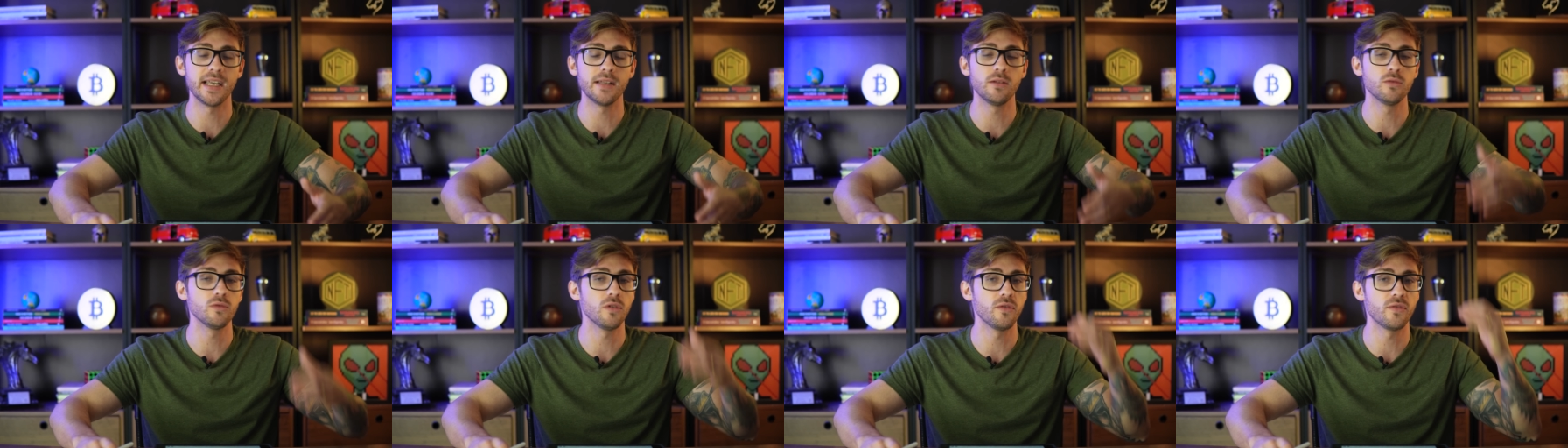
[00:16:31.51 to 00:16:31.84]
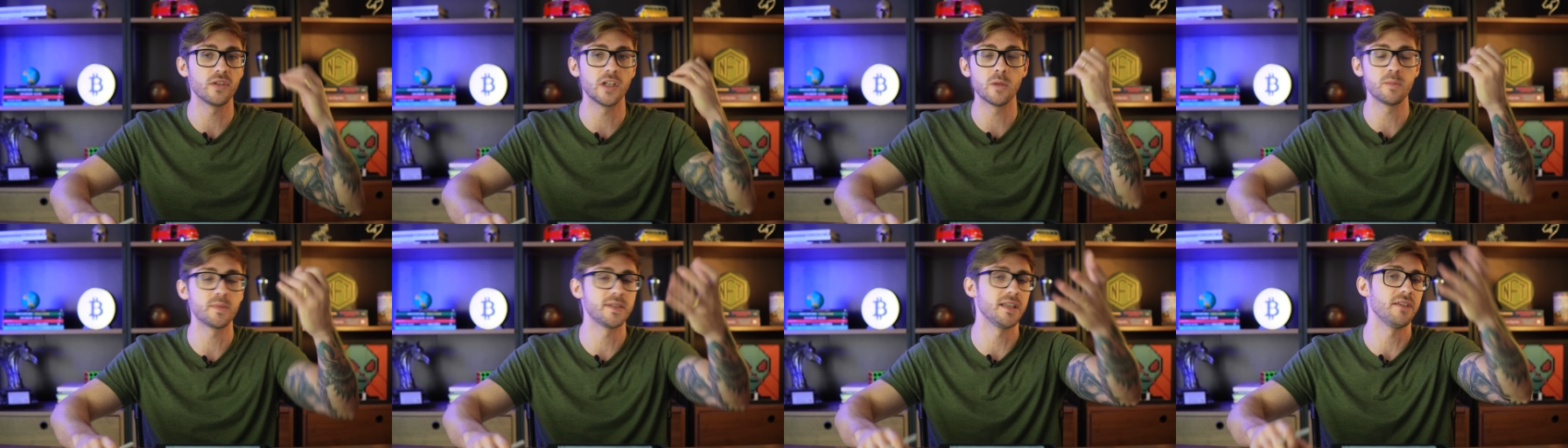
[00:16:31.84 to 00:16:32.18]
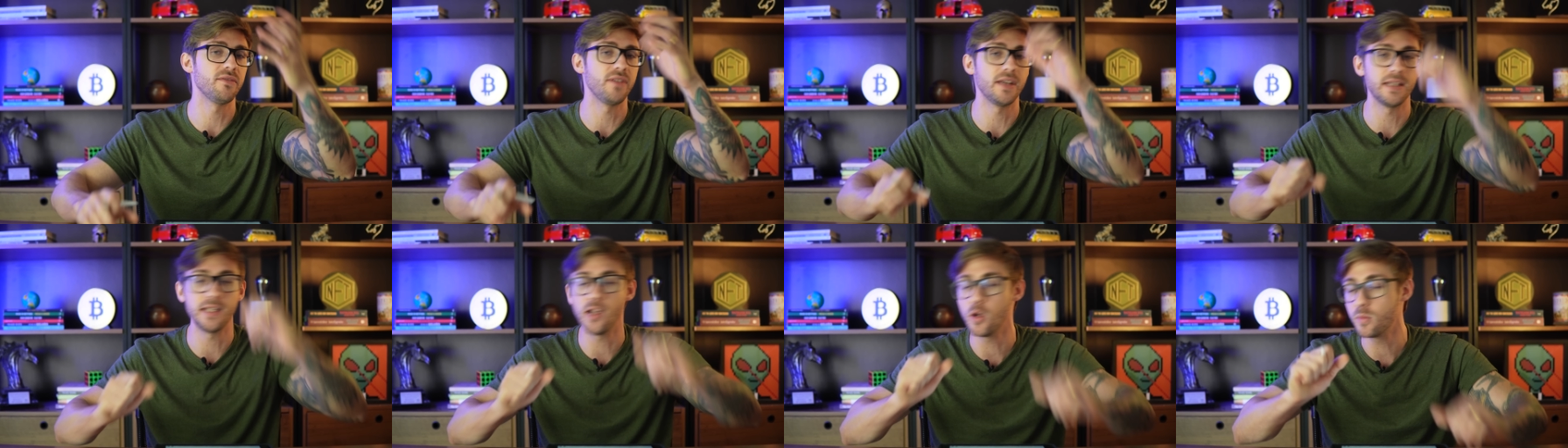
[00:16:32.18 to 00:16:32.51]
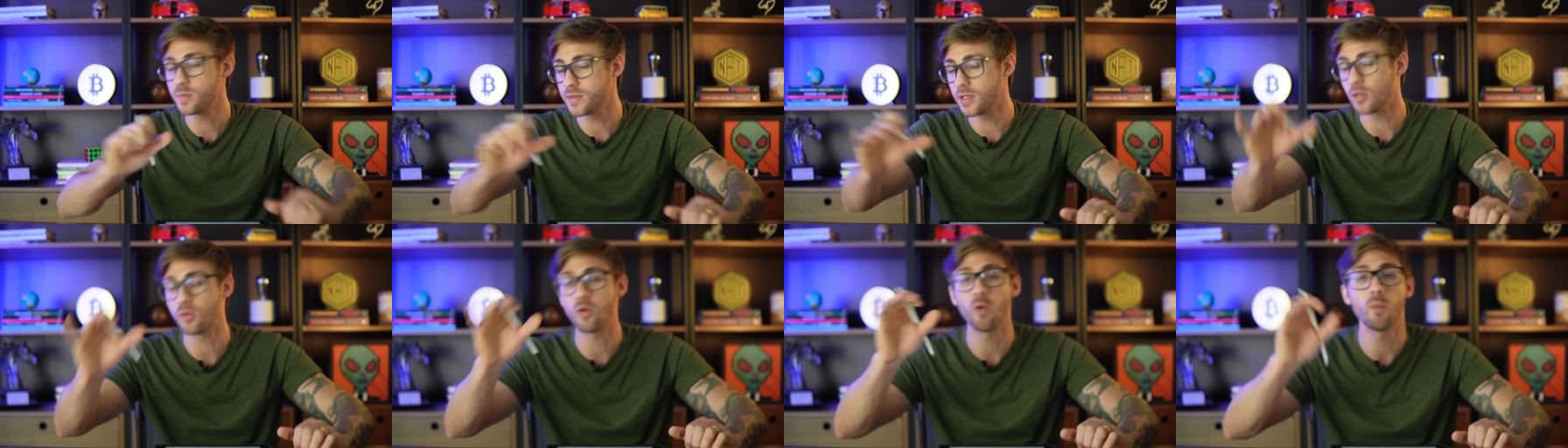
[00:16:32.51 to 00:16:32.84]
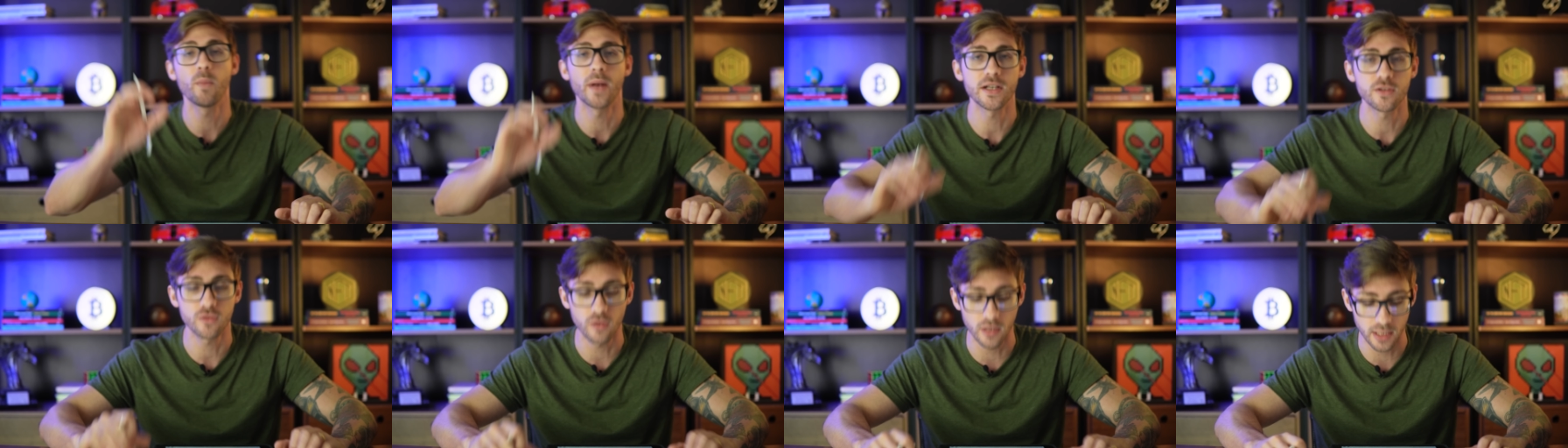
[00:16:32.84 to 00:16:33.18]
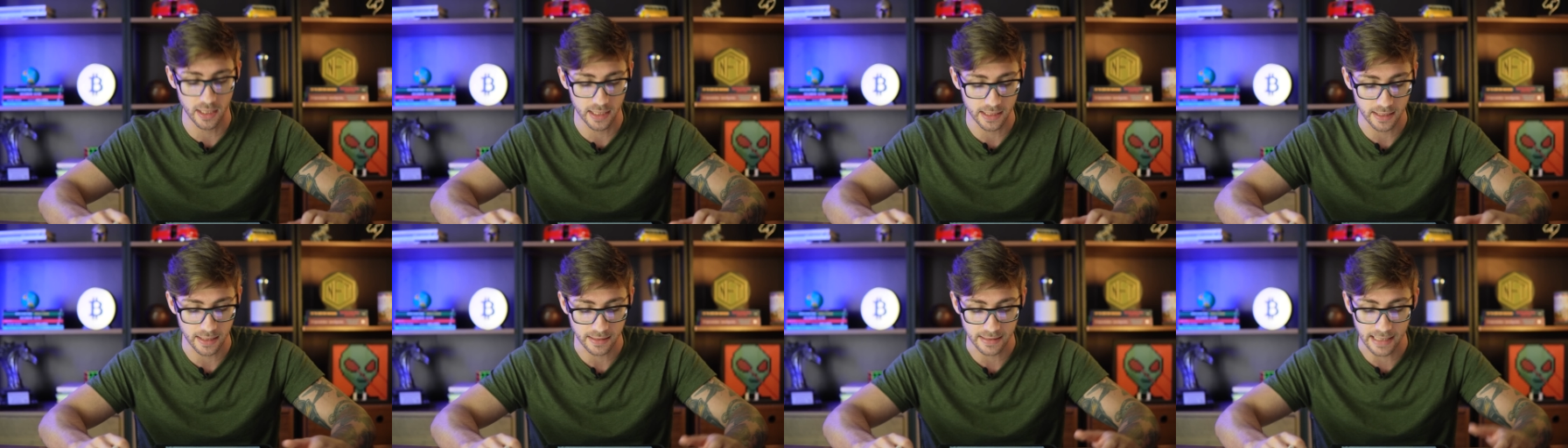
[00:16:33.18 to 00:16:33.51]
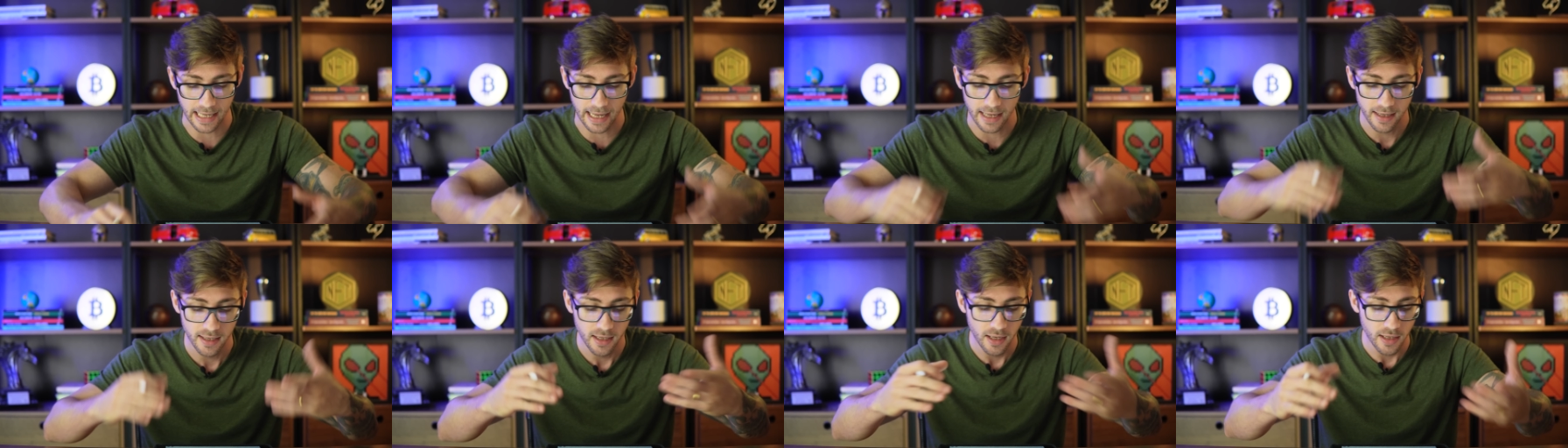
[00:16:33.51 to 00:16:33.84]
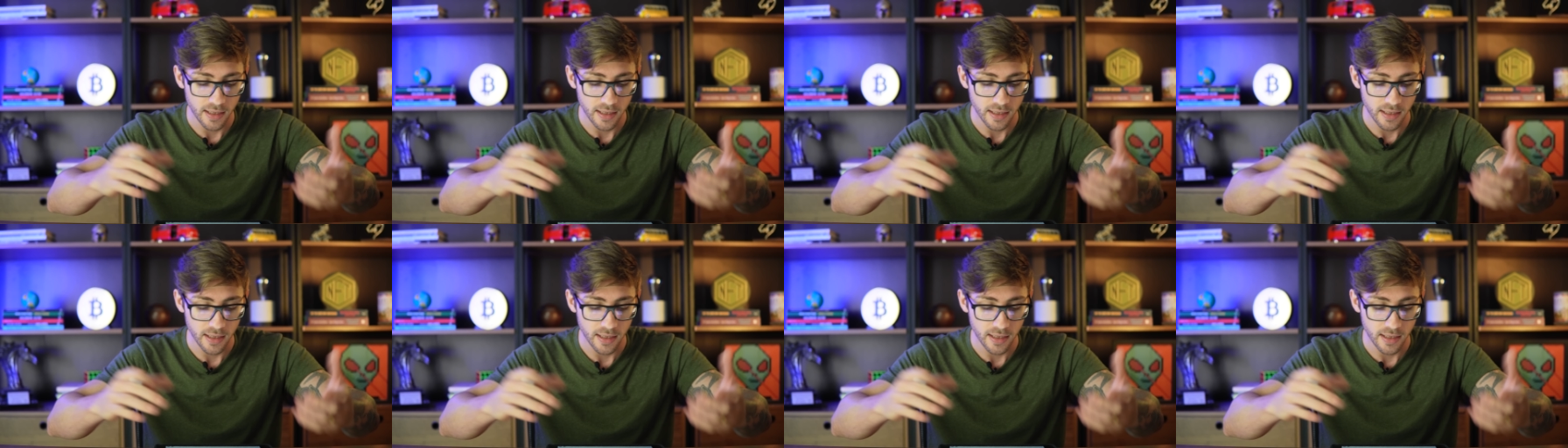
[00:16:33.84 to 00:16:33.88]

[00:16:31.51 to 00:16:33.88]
não estou falando para você vender ou para você comprar Solana, tá?